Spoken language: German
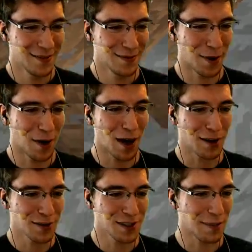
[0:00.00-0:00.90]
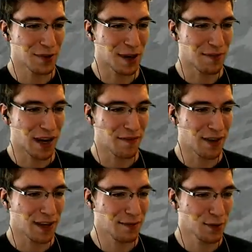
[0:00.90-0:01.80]
Ja, ja, also ich habe ich hab von
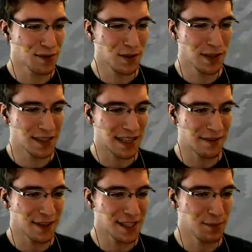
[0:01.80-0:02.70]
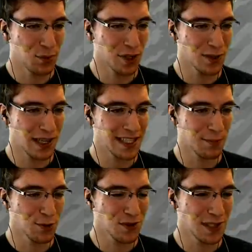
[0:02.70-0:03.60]
Anfang an gewusst, wenn du jetzt anfängst, die Bücher zu
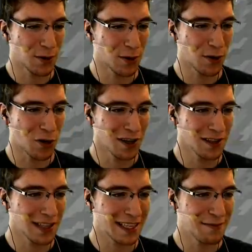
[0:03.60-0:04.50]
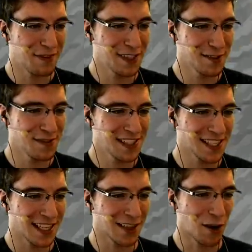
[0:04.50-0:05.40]
lesen, musst du sie auch noch können. Da geht viel zu viel
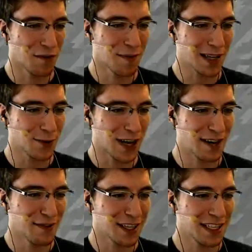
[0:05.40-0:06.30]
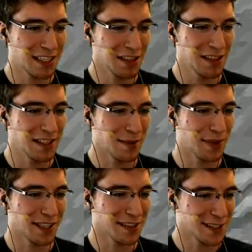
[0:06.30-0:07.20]
Zeit drauf. Mach doch einfach
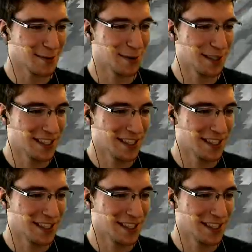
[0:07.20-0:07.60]
Gedichtinterpretation.